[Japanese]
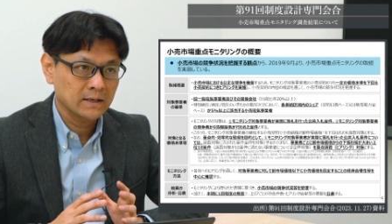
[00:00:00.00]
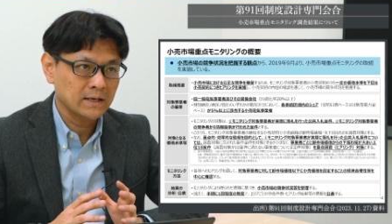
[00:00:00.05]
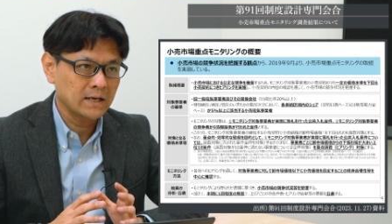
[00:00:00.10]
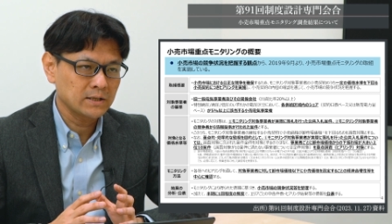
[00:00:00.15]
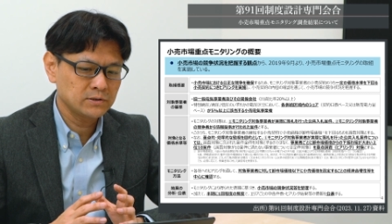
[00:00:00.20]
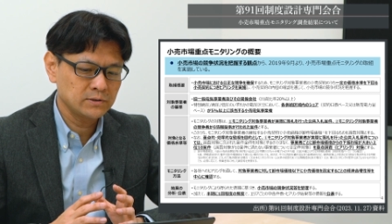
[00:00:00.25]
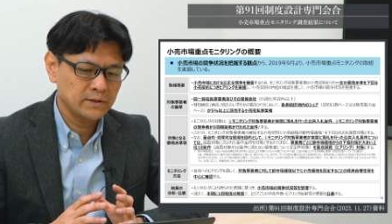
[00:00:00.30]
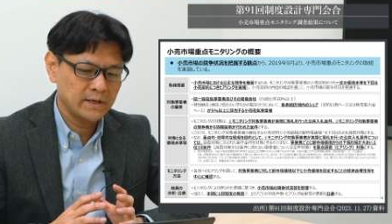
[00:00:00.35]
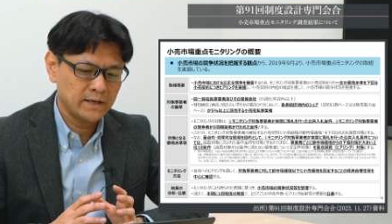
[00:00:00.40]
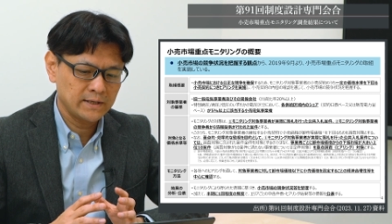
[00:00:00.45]

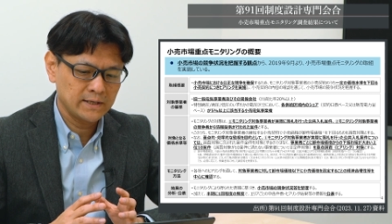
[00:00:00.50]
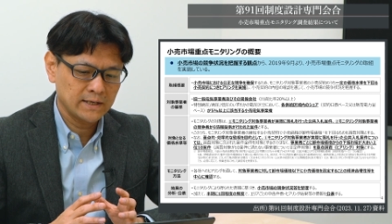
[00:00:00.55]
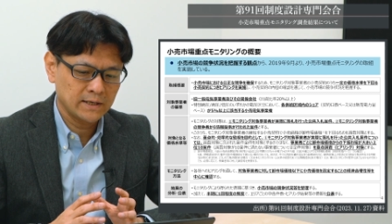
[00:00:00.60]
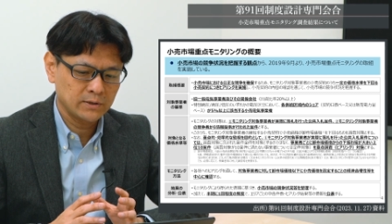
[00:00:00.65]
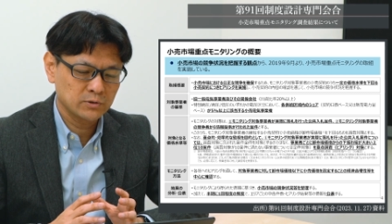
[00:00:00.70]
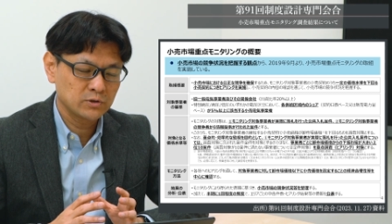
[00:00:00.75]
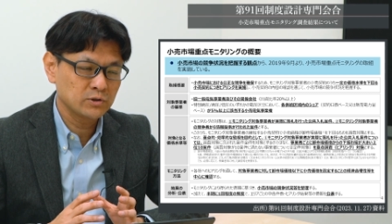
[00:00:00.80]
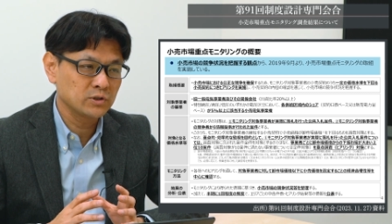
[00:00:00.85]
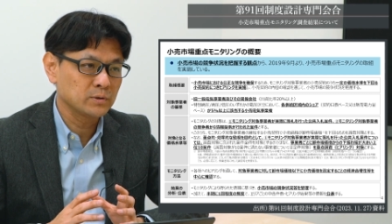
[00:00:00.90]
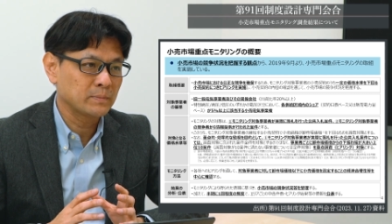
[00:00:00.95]
各エリア
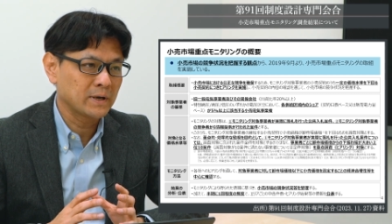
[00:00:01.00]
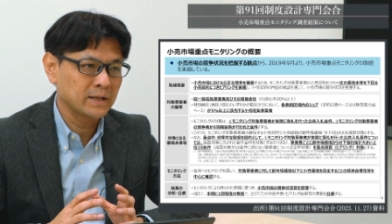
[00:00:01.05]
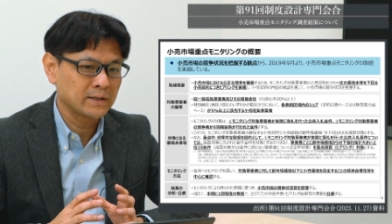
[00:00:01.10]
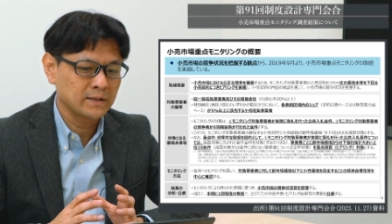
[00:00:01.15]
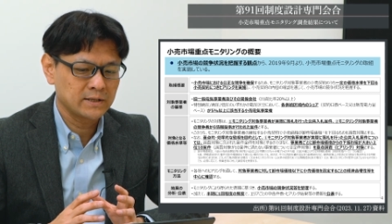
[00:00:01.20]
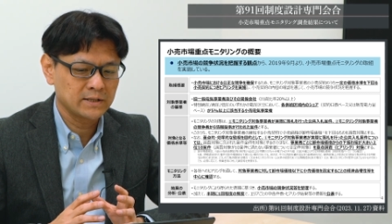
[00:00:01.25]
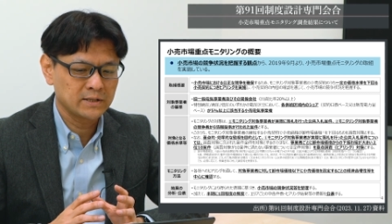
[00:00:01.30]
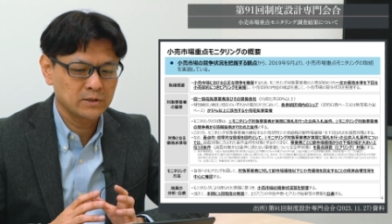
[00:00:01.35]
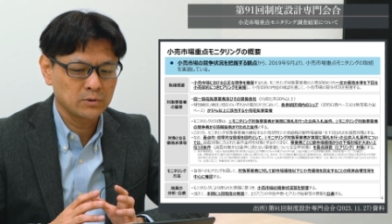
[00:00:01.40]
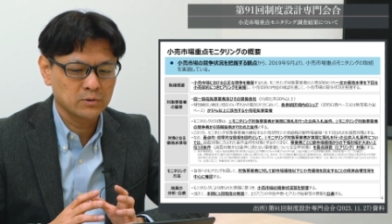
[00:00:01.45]
の旧一般
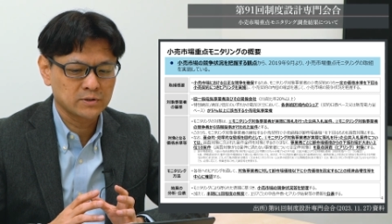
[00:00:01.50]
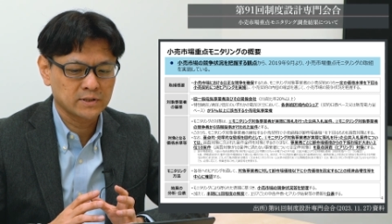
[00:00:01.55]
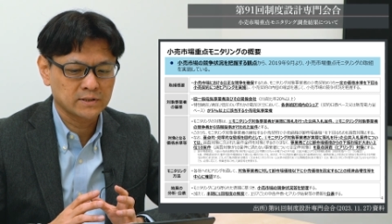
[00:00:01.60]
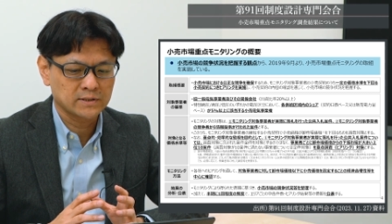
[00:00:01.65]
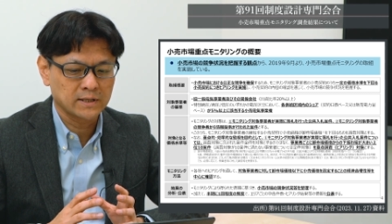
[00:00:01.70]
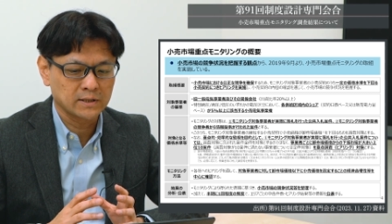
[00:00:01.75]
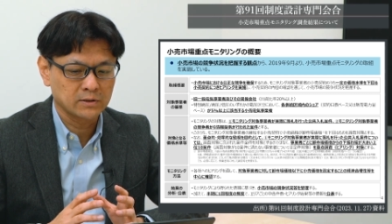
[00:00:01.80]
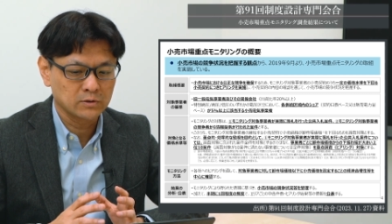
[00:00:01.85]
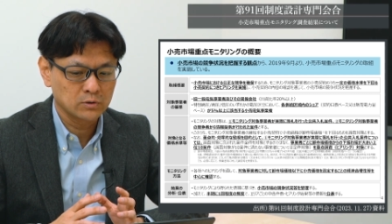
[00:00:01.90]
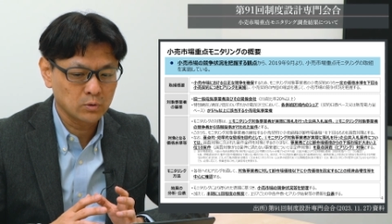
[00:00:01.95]
的事業者
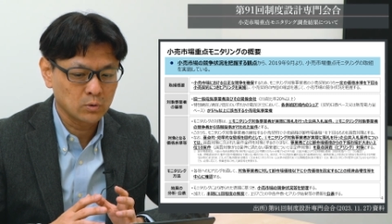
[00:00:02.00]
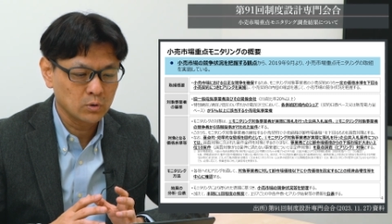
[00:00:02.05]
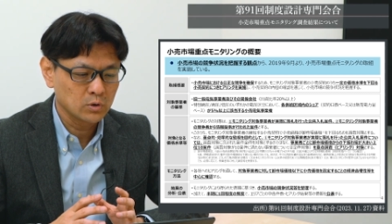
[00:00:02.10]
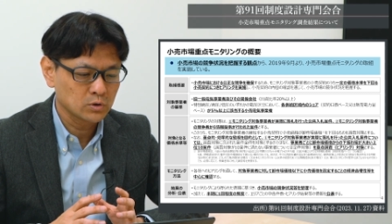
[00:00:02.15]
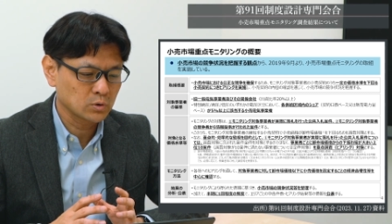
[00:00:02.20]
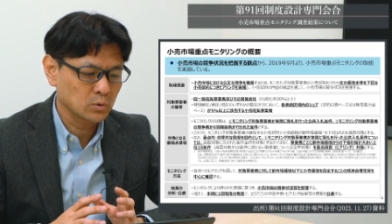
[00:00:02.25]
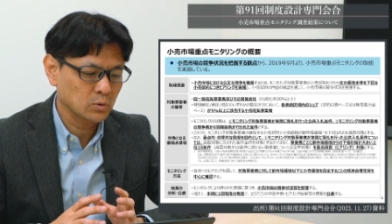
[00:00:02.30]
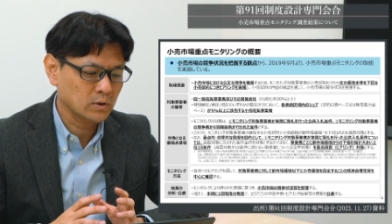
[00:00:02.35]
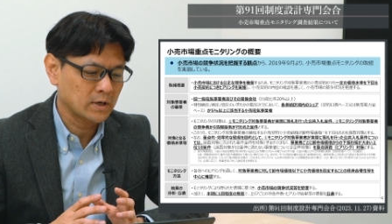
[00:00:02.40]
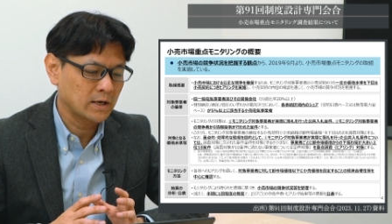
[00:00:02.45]
さんと
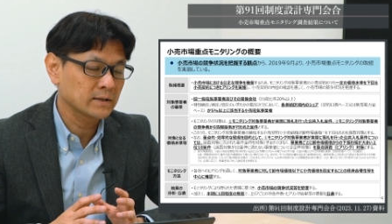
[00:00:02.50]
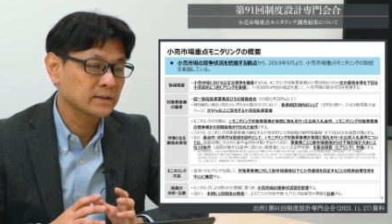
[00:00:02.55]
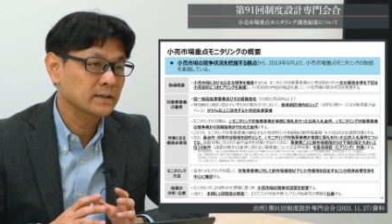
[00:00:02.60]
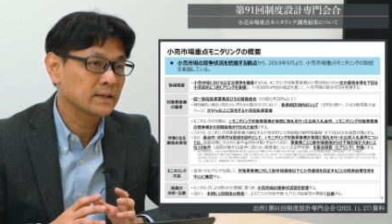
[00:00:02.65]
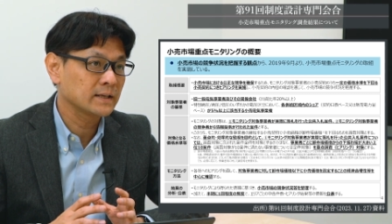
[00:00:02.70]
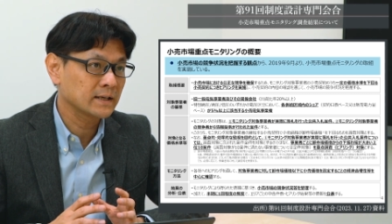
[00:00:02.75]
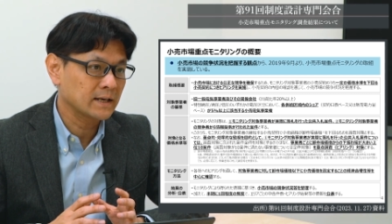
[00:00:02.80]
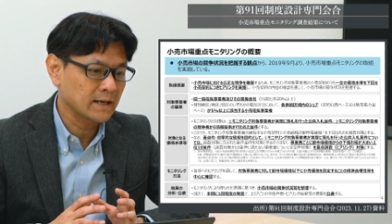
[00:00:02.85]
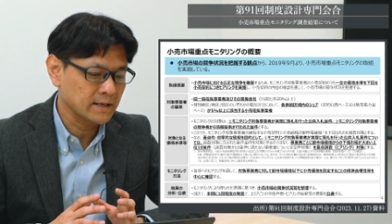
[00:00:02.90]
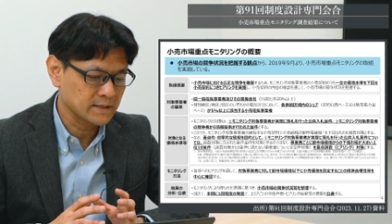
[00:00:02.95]
その関
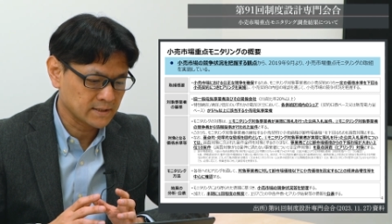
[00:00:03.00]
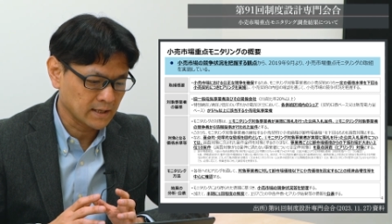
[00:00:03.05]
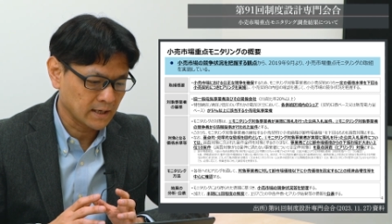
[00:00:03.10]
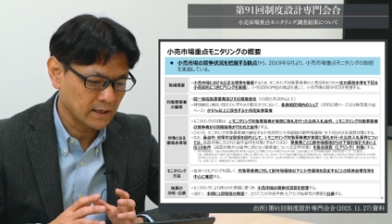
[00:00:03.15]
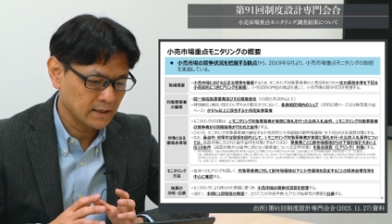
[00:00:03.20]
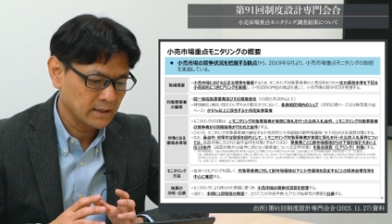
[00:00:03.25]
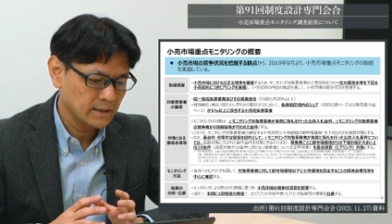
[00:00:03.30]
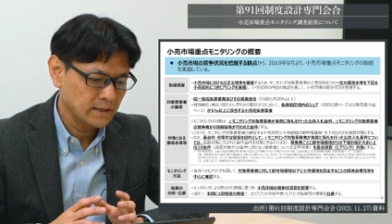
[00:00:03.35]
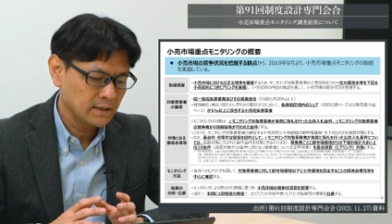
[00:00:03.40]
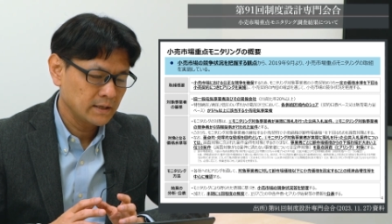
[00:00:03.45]
係会
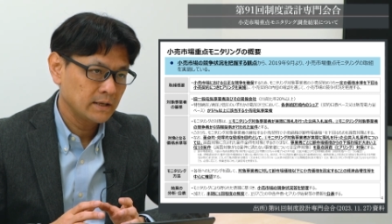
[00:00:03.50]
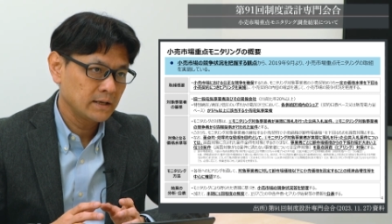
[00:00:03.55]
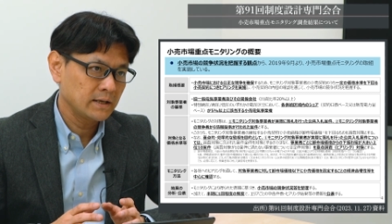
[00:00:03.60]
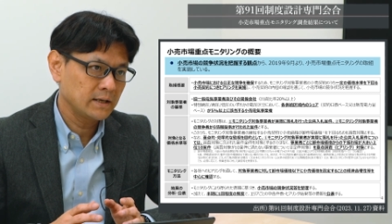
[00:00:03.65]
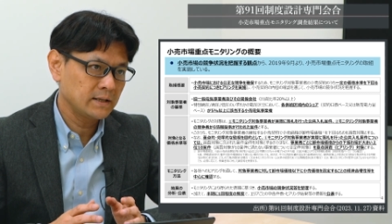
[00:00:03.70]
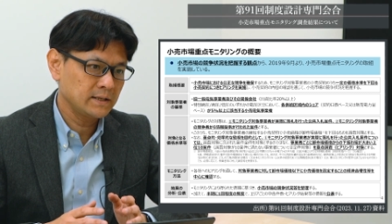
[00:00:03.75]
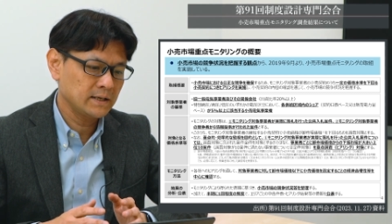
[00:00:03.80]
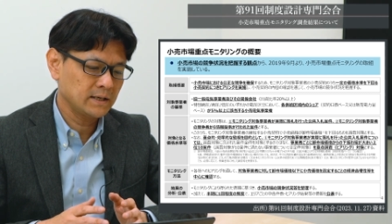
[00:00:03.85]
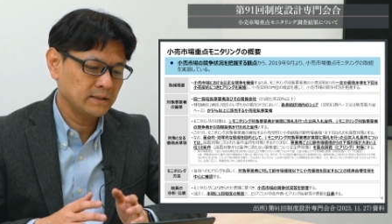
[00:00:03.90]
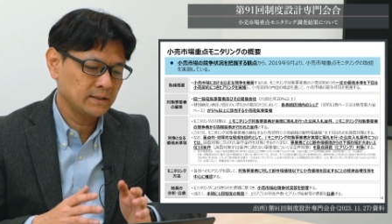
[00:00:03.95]
社、
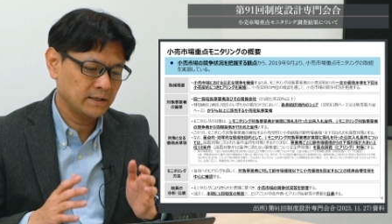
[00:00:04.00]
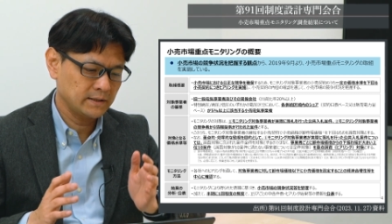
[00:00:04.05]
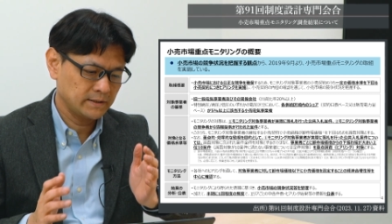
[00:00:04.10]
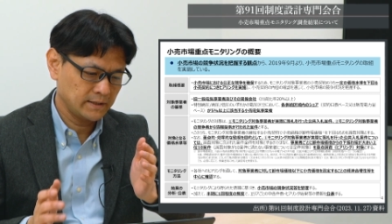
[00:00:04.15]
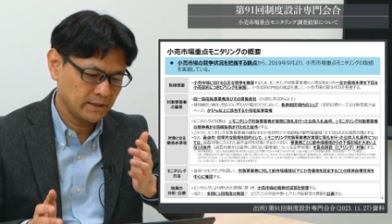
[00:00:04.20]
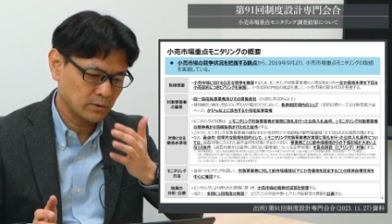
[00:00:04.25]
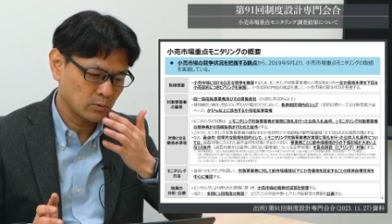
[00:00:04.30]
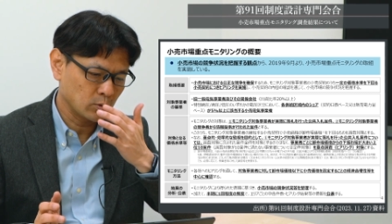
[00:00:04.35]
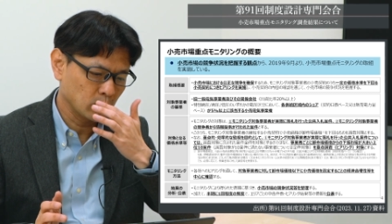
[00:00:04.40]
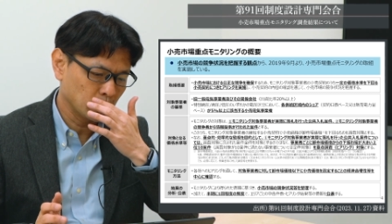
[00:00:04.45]
エリア内
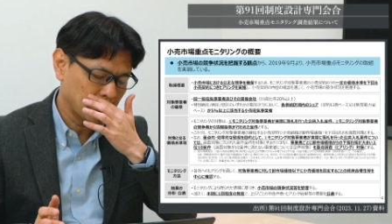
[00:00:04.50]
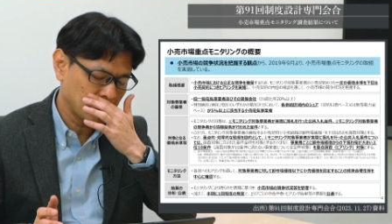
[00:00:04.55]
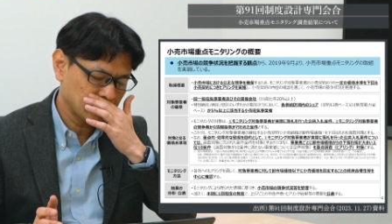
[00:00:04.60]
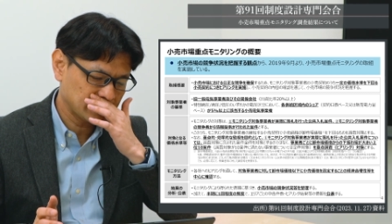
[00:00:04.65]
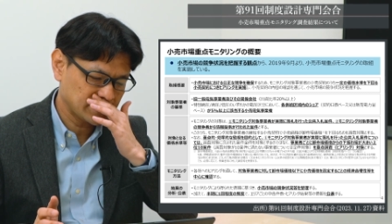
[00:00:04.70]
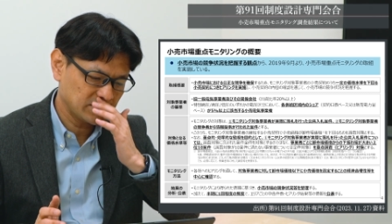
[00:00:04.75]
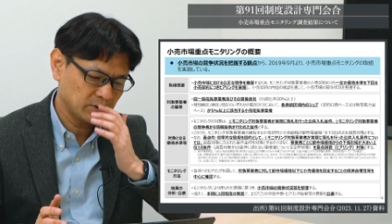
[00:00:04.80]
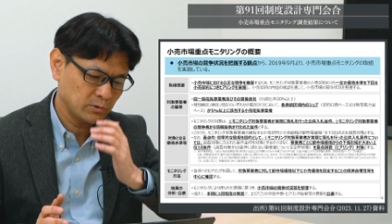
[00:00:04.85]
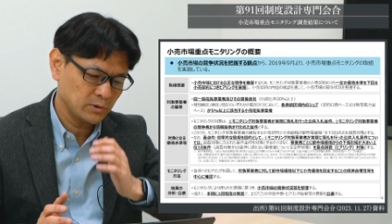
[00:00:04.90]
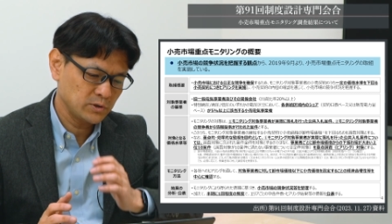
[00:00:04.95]
で ご
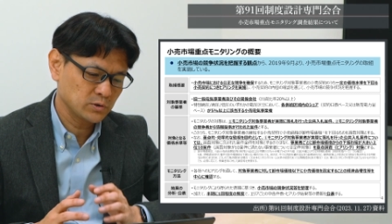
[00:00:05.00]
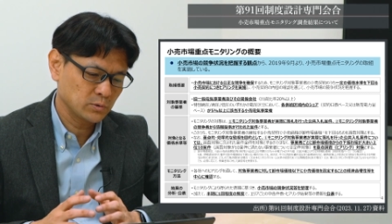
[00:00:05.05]
パーセント 以